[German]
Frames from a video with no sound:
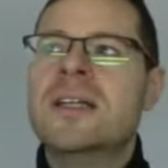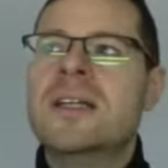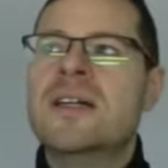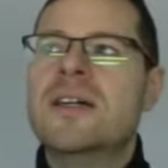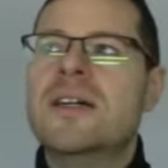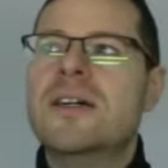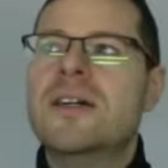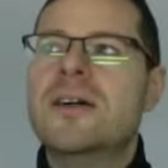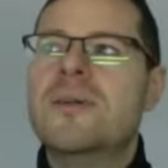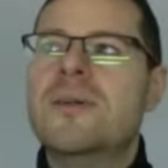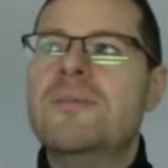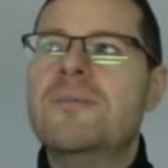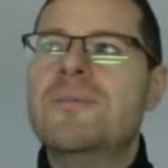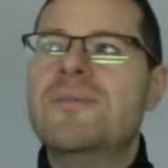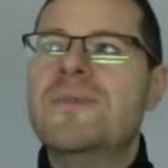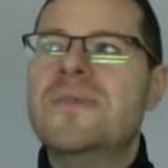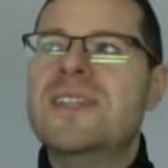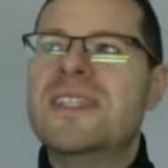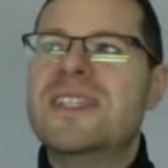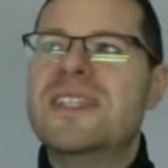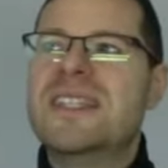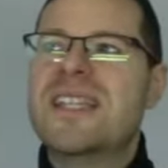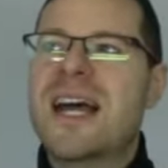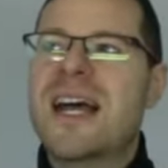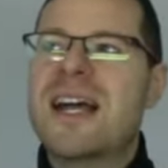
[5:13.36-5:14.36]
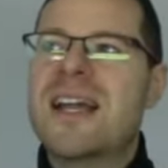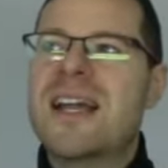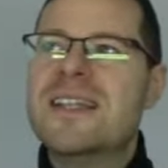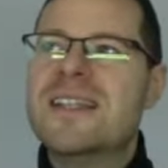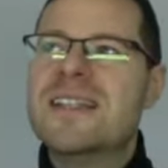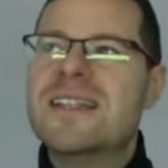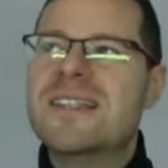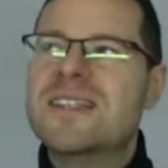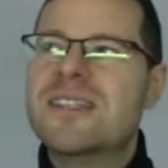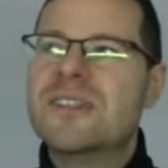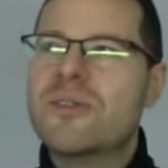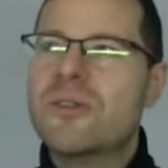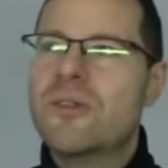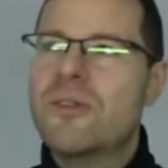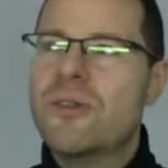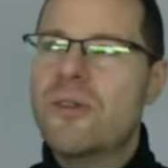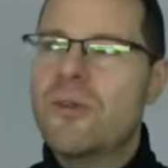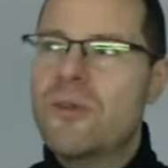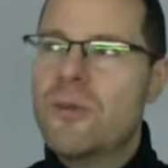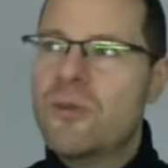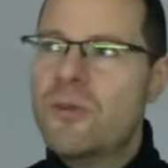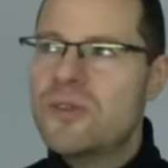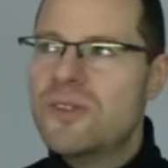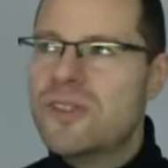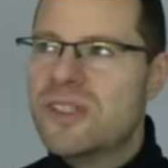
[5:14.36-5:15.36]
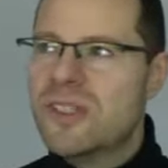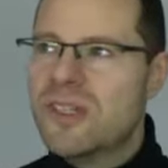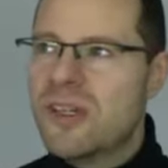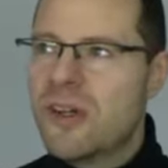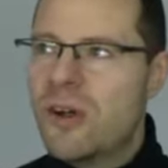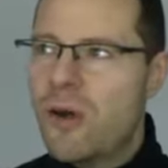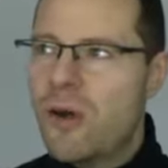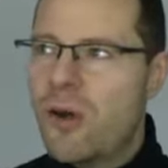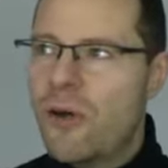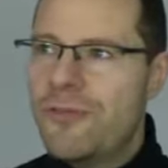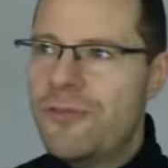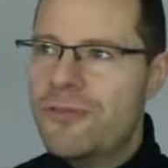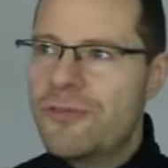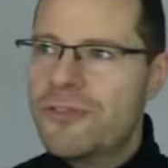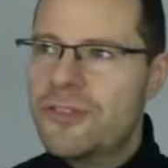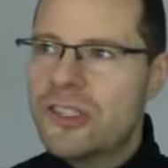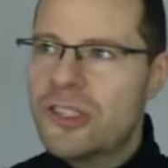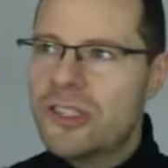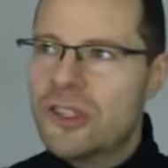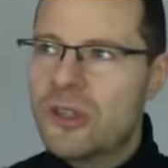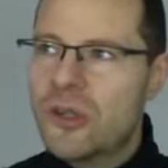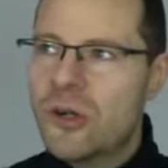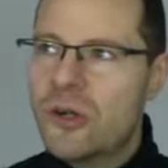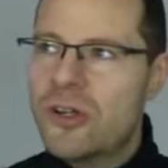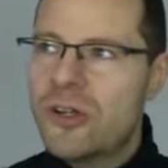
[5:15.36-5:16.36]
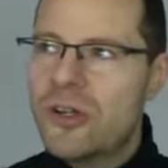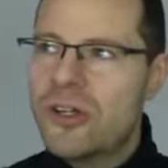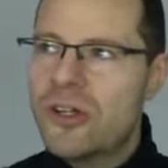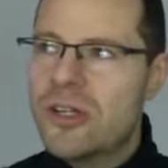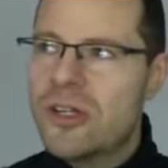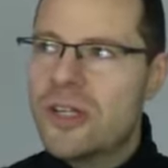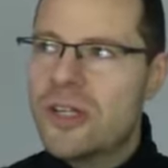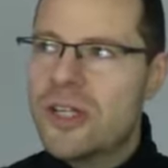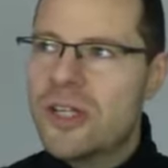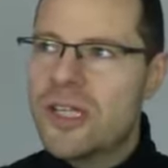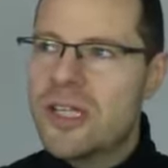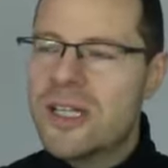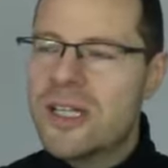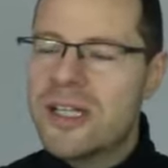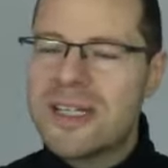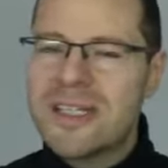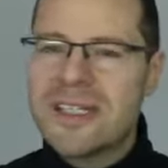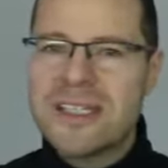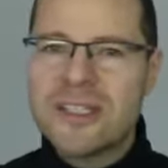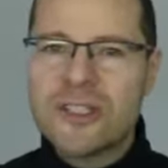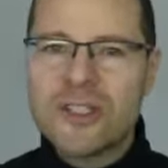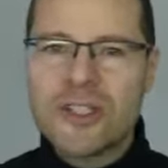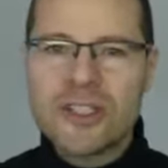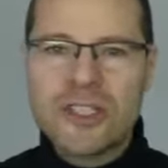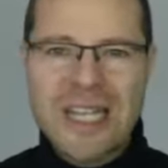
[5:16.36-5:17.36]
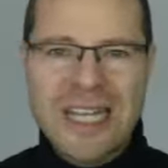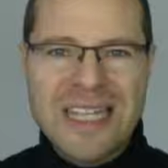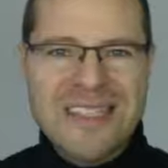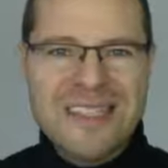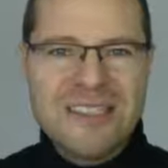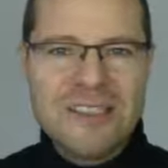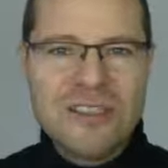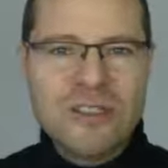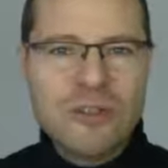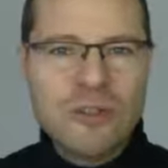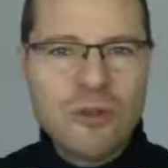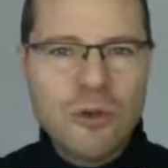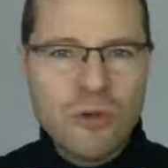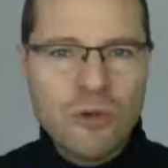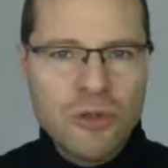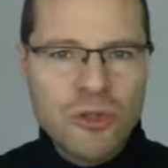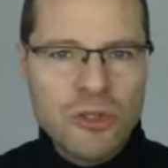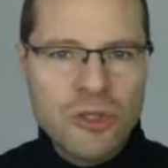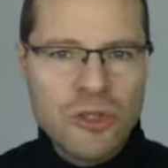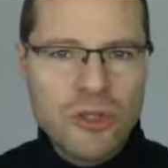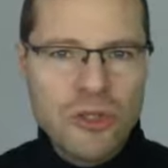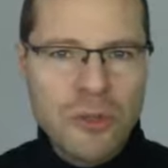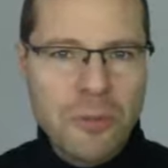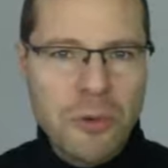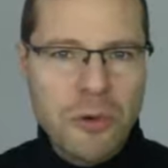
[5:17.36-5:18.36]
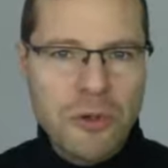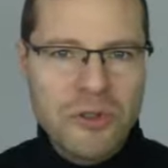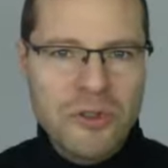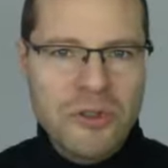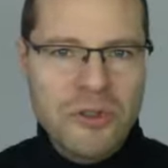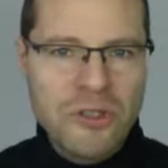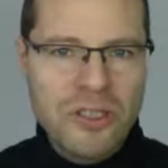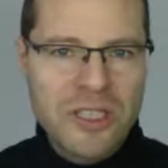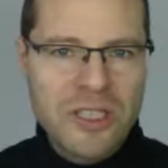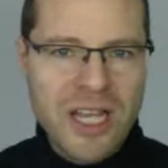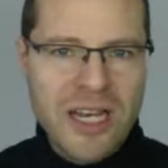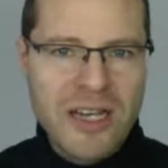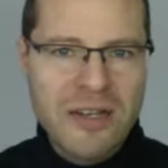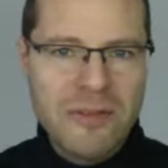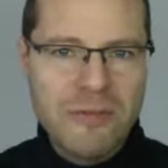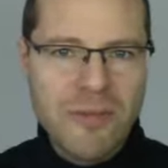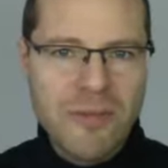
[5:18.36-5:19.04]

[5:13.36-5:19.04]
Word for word: ähm, da ist unsere oft schon gestresste Grundstimmung zu nennen.